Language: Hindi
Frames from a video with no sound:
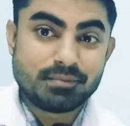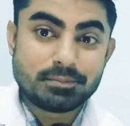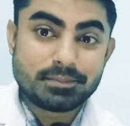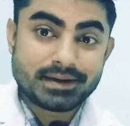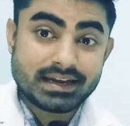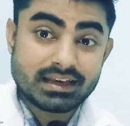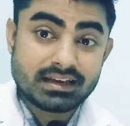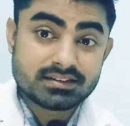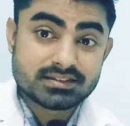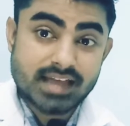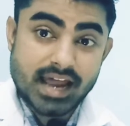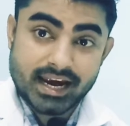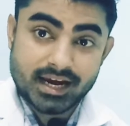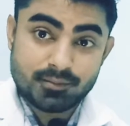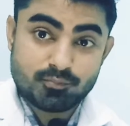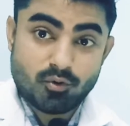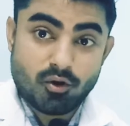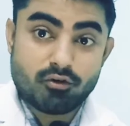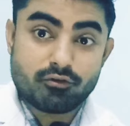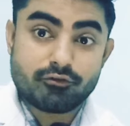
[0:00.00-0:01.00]
डिप्टी
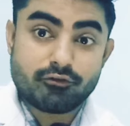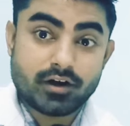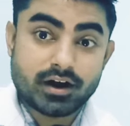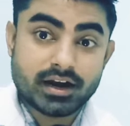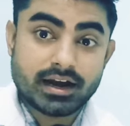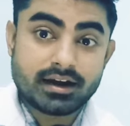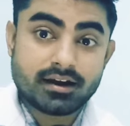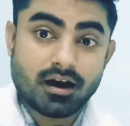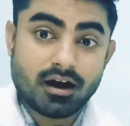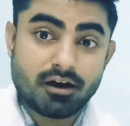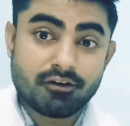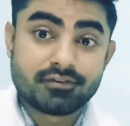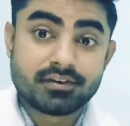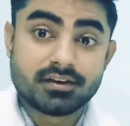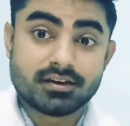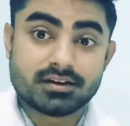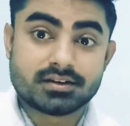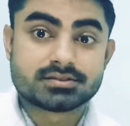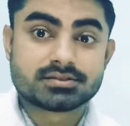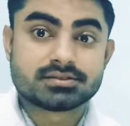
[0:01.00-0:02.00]
सेकंड क्रॉस वन एंड हाफ
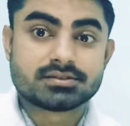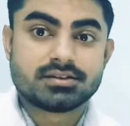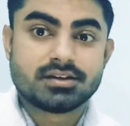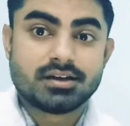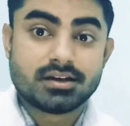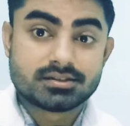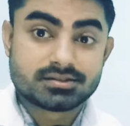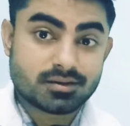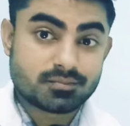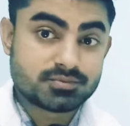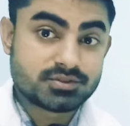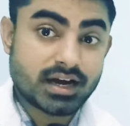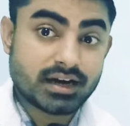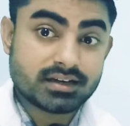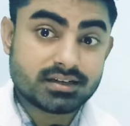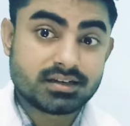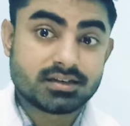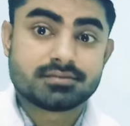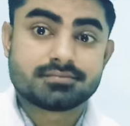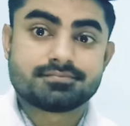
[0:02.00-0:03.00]
ईयर
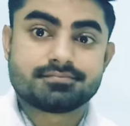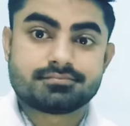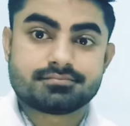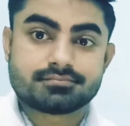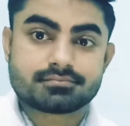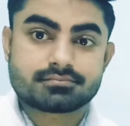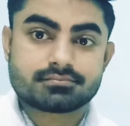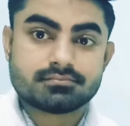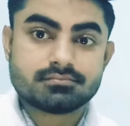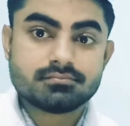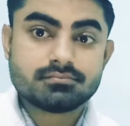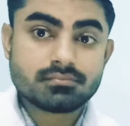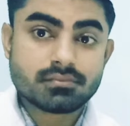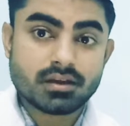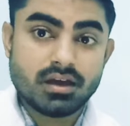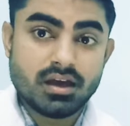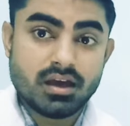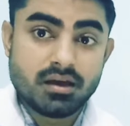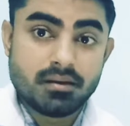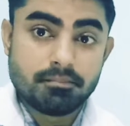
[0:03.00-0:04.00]
सब्जेक्ट
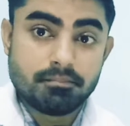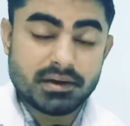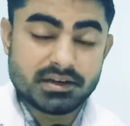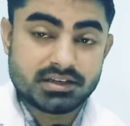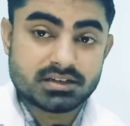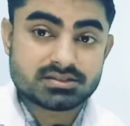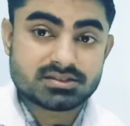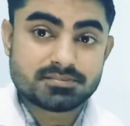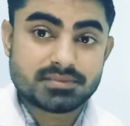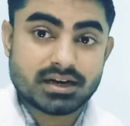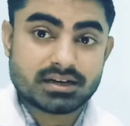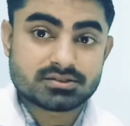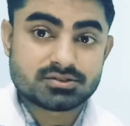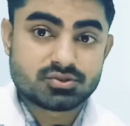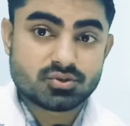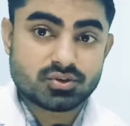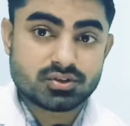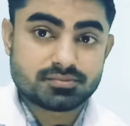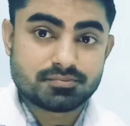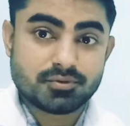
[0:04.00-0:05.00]
मेजर
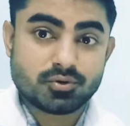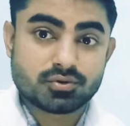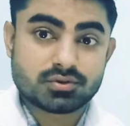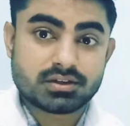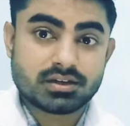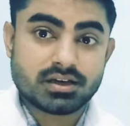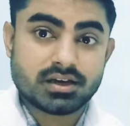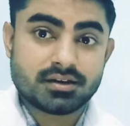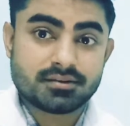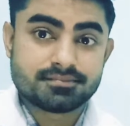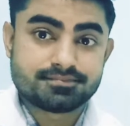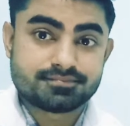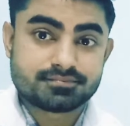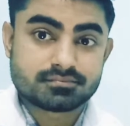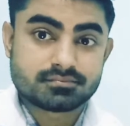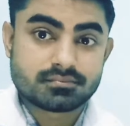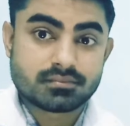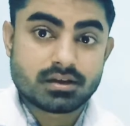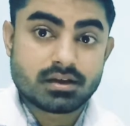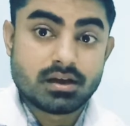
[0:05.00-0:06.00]
सब्जेक्ट जो इसमें होते हैं
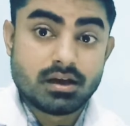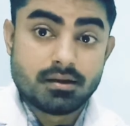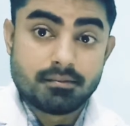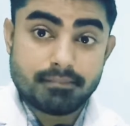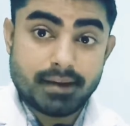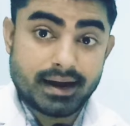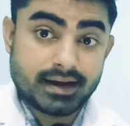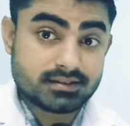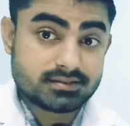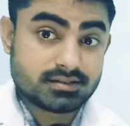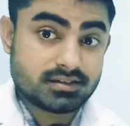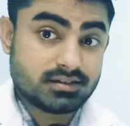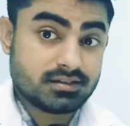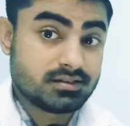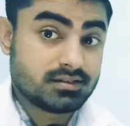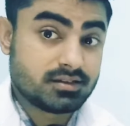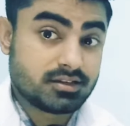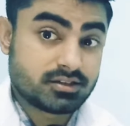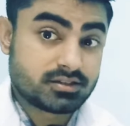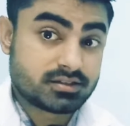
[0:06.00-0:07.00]
मेडिसिन
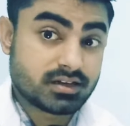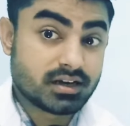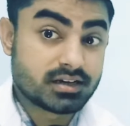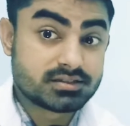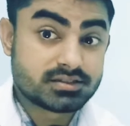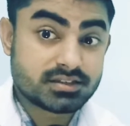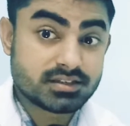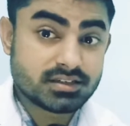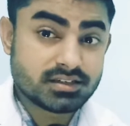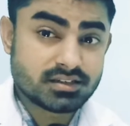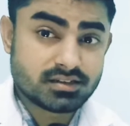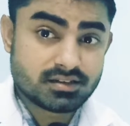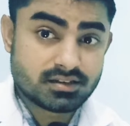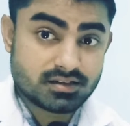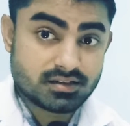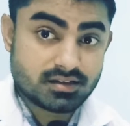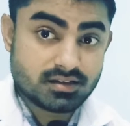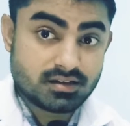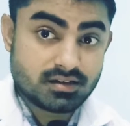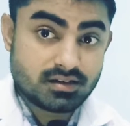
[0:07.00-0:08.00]
सर्जरी
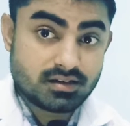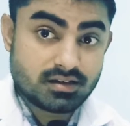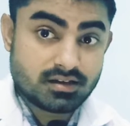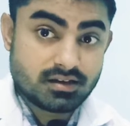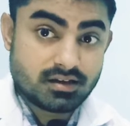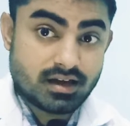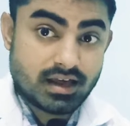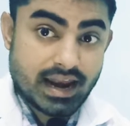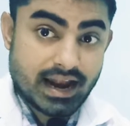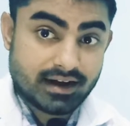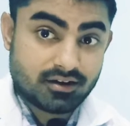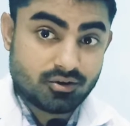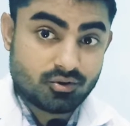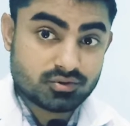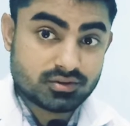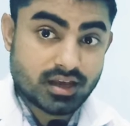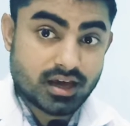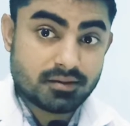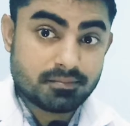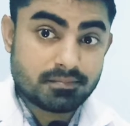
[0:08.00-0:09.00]

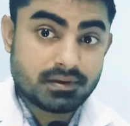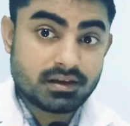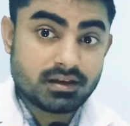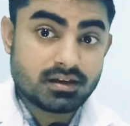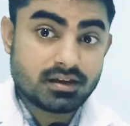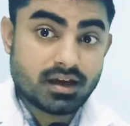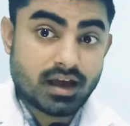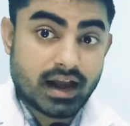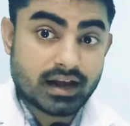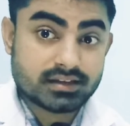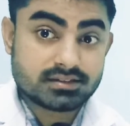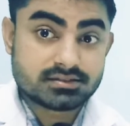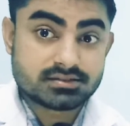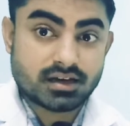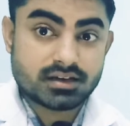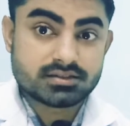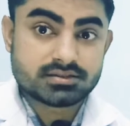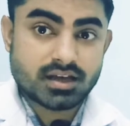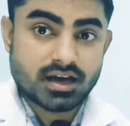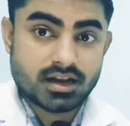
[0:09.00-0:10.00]
इलेक्ट्रोथेरेपी
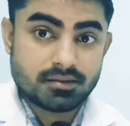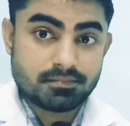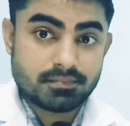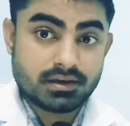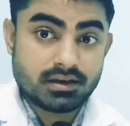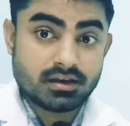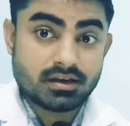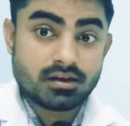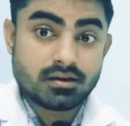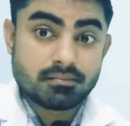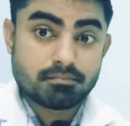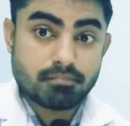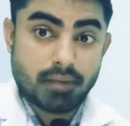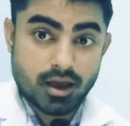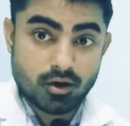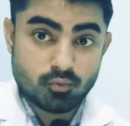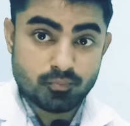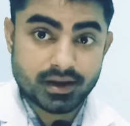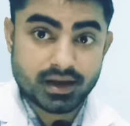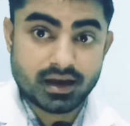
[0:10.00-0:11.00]
एक्सरसाइज थेरेपी
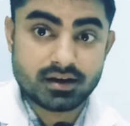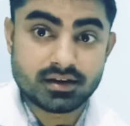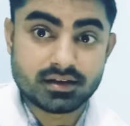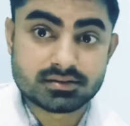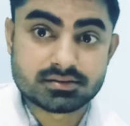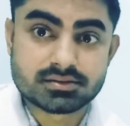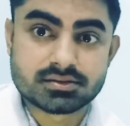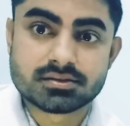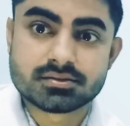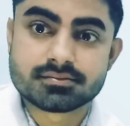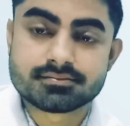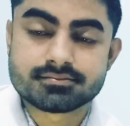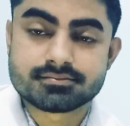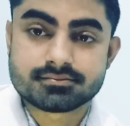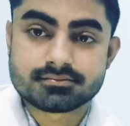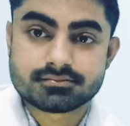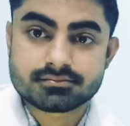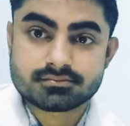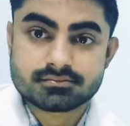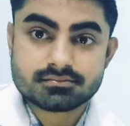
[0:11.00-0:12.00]
बायो मैकेनिक
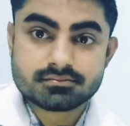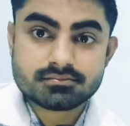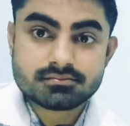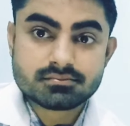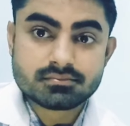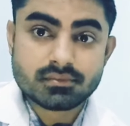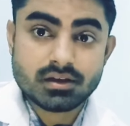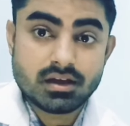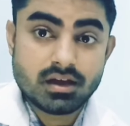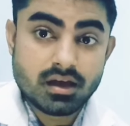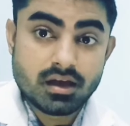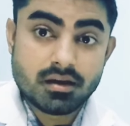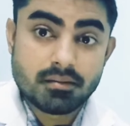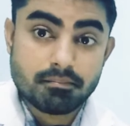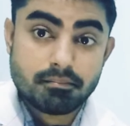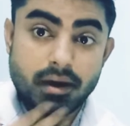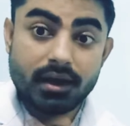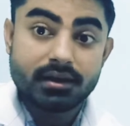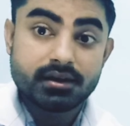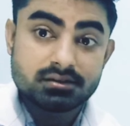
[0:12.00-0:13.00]

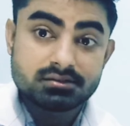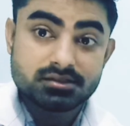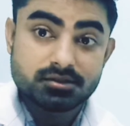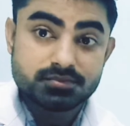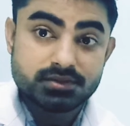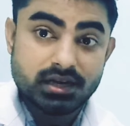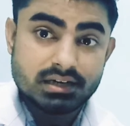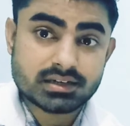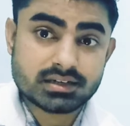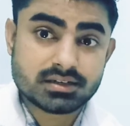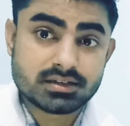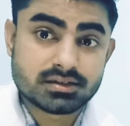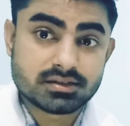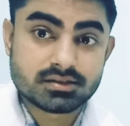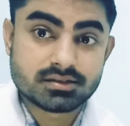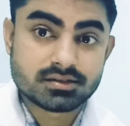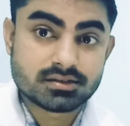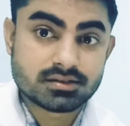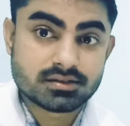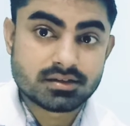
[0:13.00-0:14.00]
माइनर
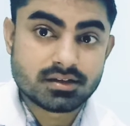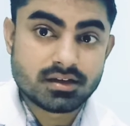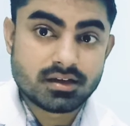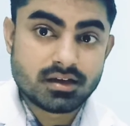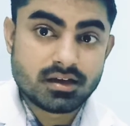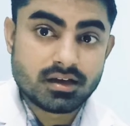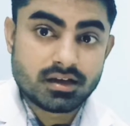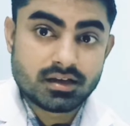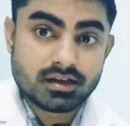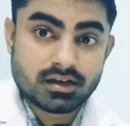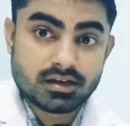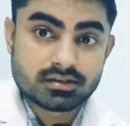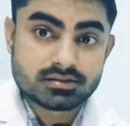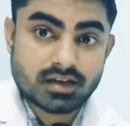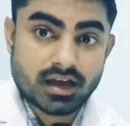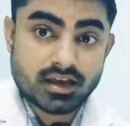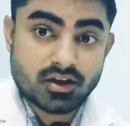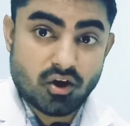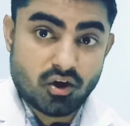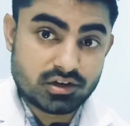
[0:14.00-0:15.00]
सब्जेक्ट
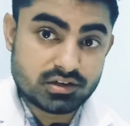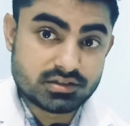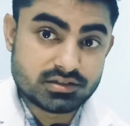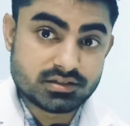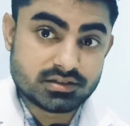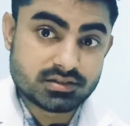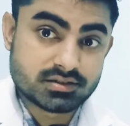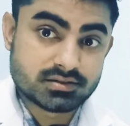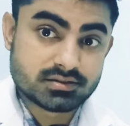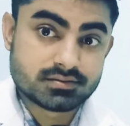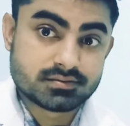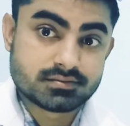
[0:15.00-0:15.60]
साइकोलॉजी